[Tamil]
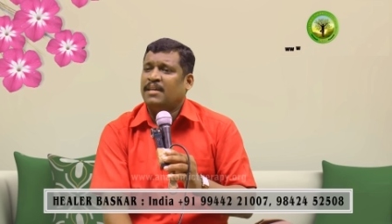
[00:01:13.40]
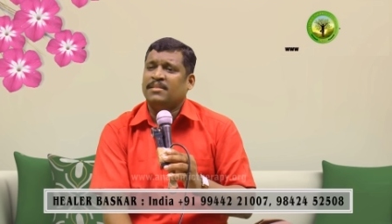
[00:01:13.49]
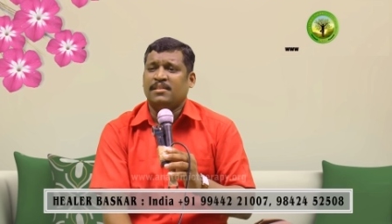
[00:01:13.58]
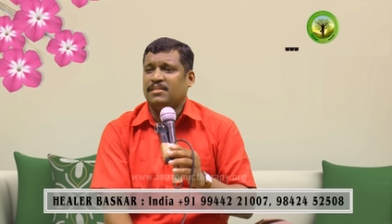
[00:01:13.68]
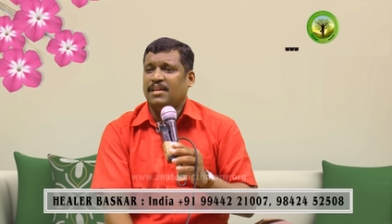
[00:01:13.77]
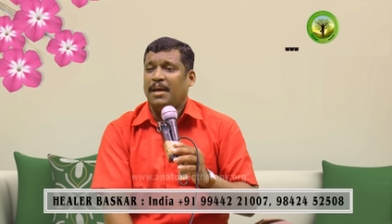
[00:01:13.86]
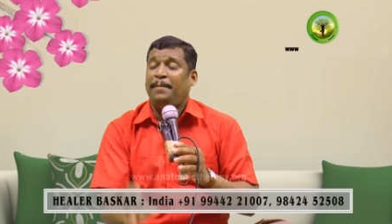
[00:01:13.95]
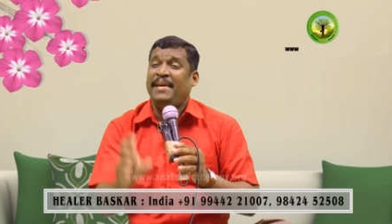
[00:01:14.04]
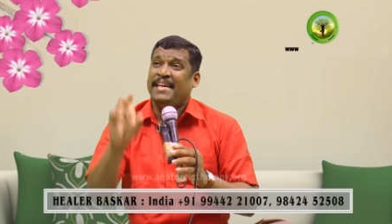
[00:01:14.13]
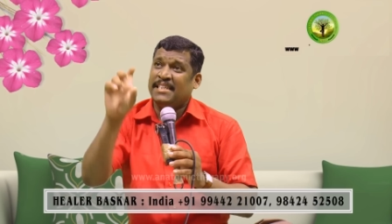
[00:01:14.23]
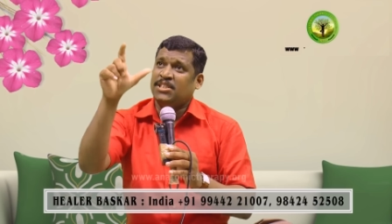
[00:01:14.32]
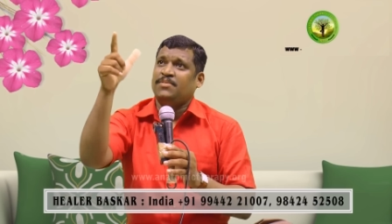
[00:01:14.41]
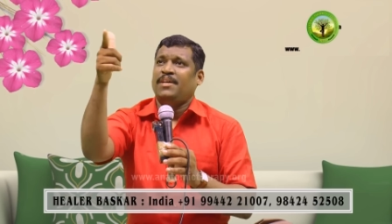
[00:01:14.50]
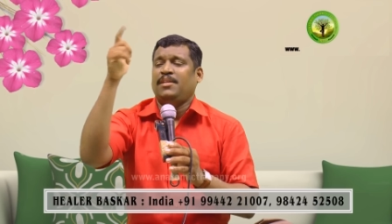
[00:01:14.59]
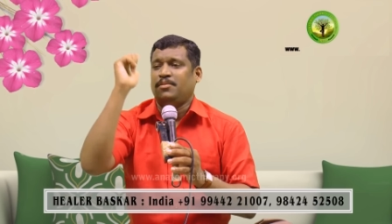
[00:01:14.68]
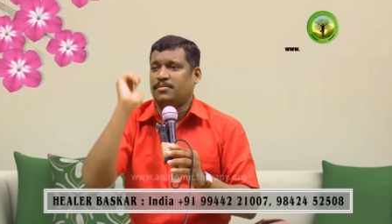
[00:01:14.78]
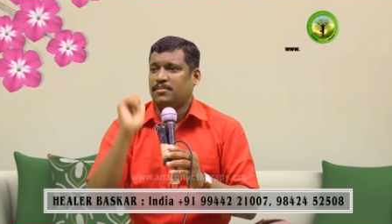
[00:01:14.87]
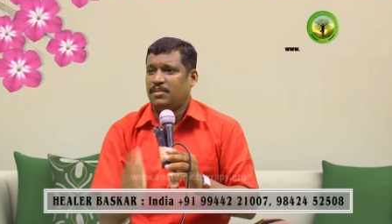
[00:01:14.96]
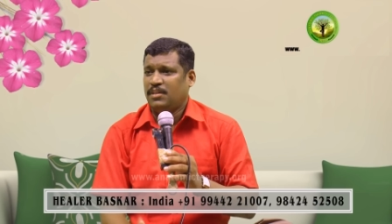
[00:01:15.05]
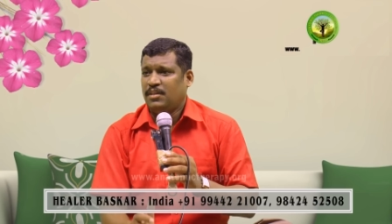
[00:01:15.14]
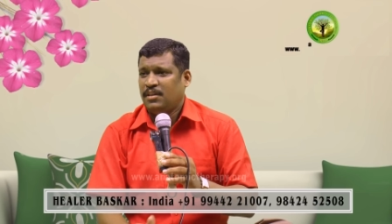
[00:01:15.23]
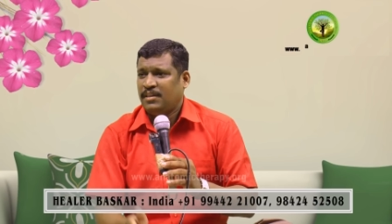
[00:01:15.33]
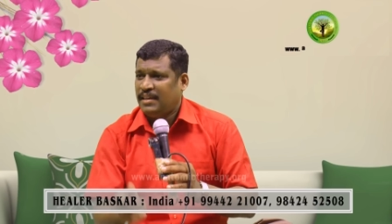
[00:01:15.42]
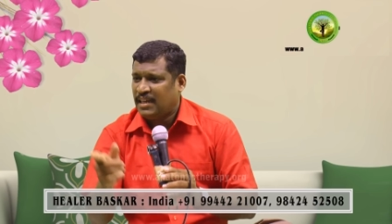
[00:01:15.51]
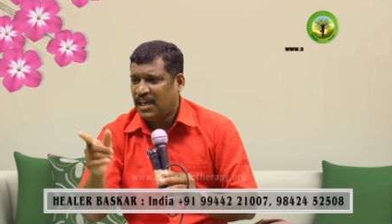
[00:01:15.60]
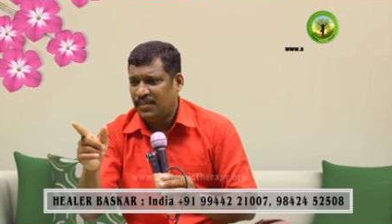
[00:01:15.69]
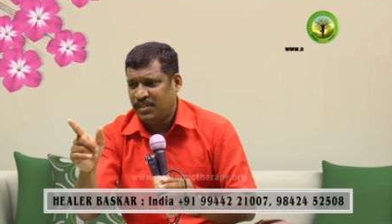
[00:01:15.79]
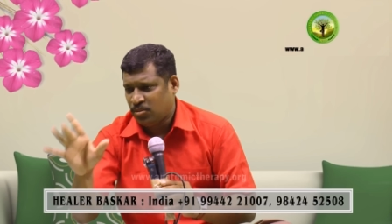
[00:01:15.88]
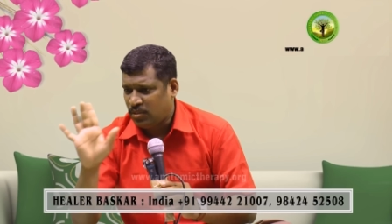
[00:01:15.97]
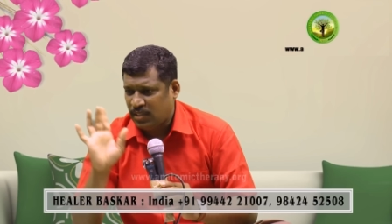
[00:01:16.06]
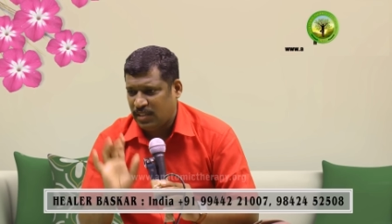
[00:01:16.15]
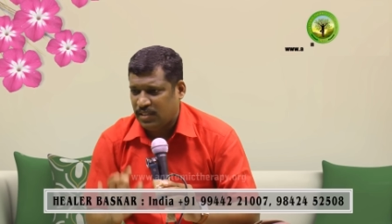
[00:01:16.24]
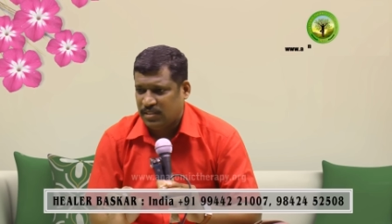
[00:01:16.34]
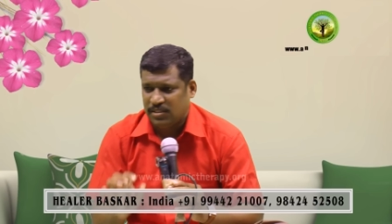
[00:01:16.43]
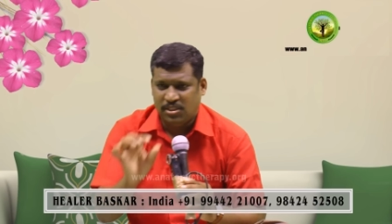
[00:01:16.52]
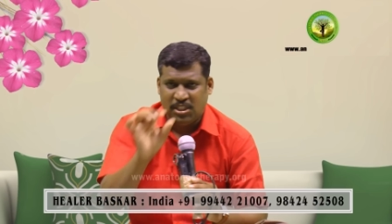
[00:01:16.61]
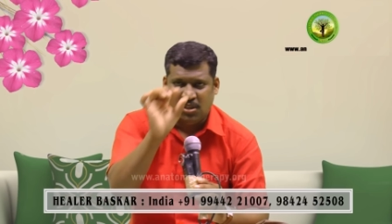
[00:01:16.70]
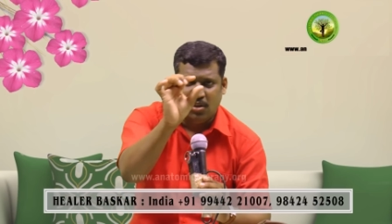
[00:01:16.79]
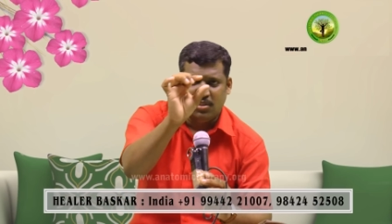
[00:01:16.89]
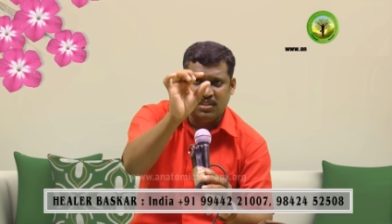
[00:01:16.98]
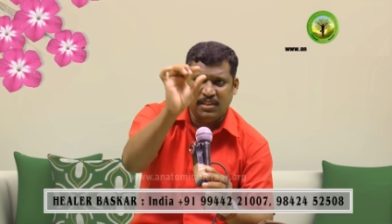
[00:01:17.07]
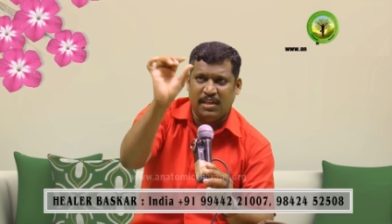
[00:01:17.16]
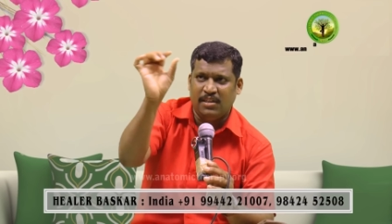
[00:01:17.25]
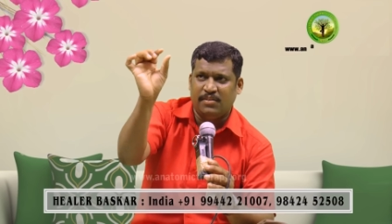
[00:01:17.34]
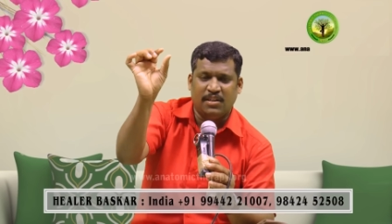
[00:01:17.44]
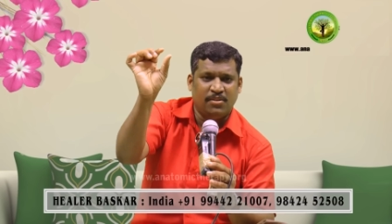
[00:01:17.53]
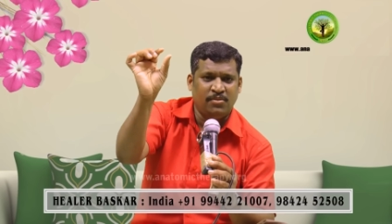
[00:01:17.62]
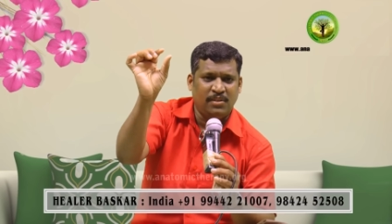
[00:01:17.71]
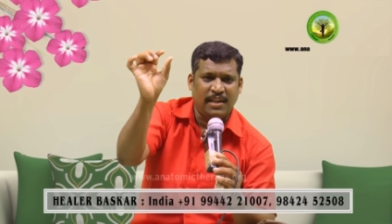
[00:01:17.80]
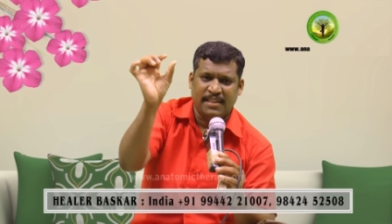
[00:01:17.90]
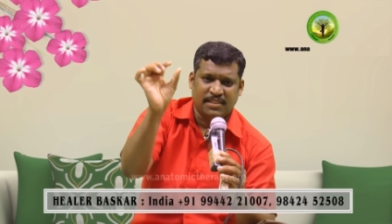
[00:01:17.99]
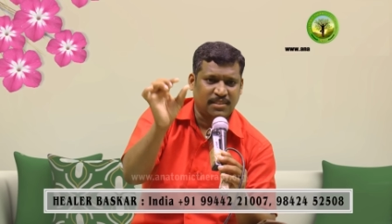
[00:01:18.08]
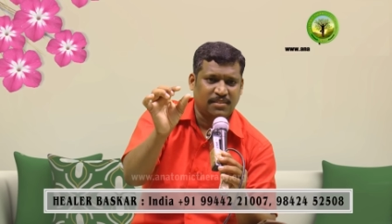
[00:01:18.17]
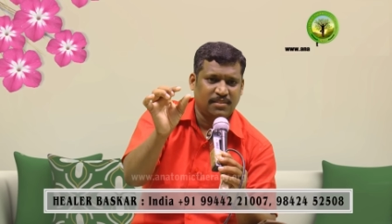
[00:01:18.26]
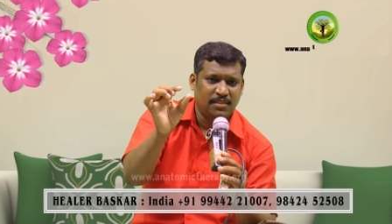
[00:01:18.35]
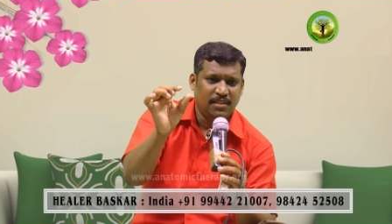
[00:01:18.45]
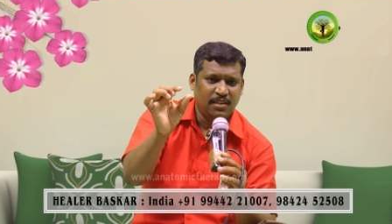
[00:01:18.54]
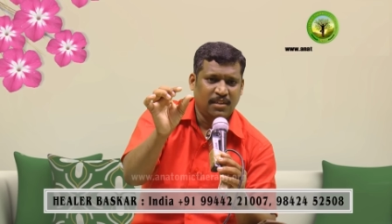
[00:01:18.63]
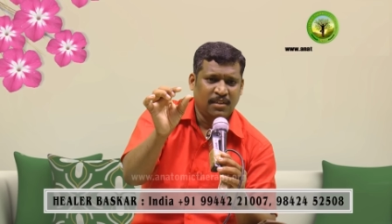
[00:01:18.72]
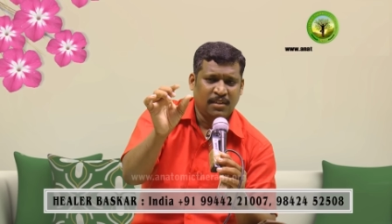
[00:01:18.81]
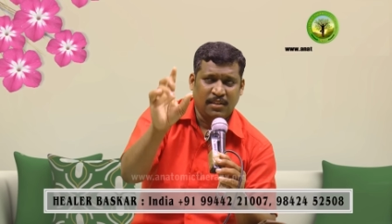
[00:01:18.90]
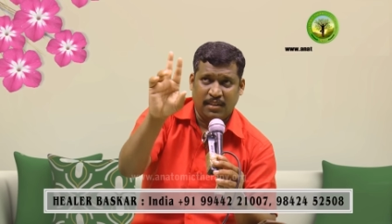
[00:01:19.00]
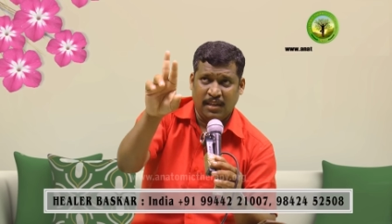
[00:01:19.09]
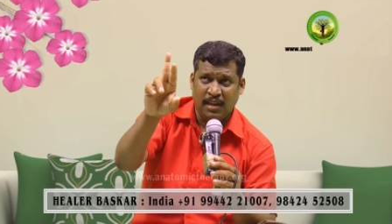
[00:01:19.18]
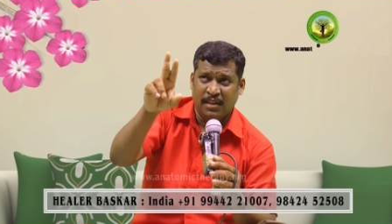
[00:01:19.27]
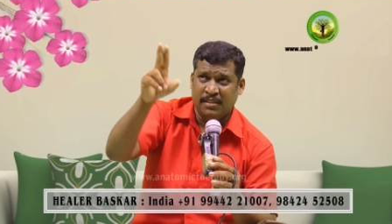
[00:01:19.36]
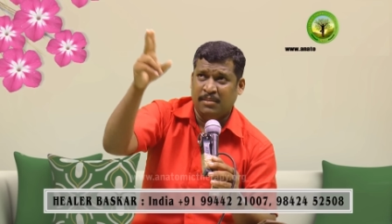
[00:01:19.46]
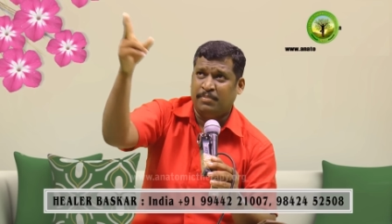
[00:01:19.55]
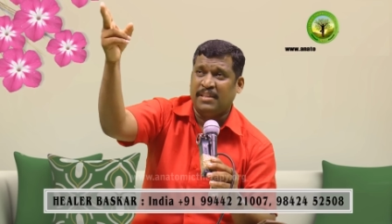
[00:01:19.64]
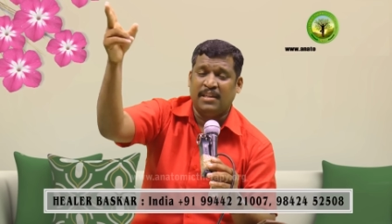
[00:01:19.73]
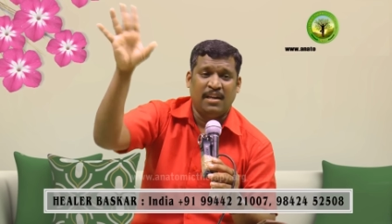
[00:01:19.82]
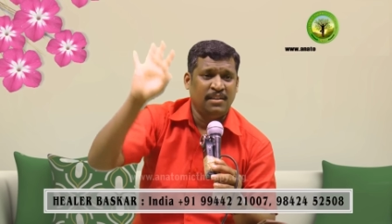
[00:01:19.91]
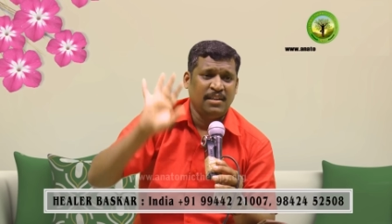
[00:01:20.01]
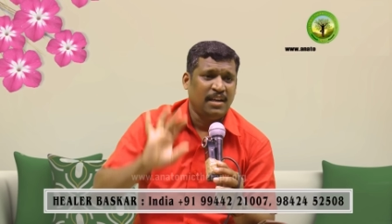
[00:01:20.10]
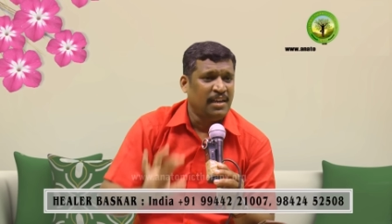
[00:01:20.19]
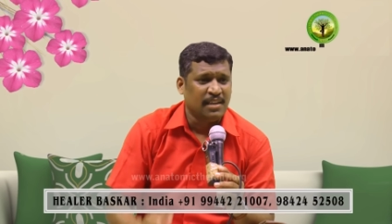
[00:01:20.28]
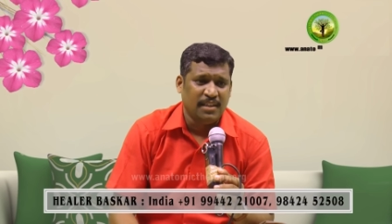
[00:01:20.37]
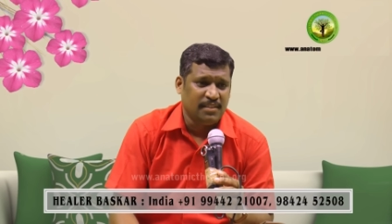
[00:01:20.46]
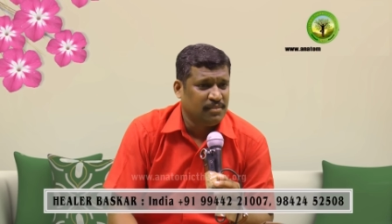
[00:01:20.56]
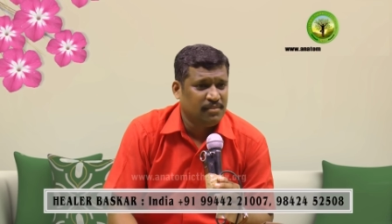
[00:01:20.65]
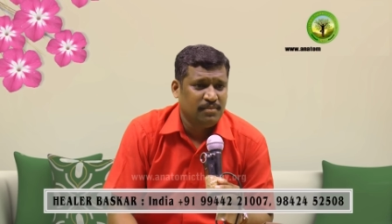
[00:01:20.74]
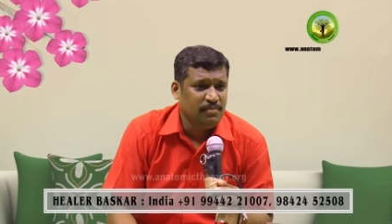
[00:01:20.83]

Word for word: அடுத்தது பிஹெச் வேல்யூ நான் ஏற்கனவே சொன்னேன் ஜீரோலேருந்து ஏழு வரைக்கும் ஆசிட் ஏழுலேருந்து பதினாலு அல்கலைன்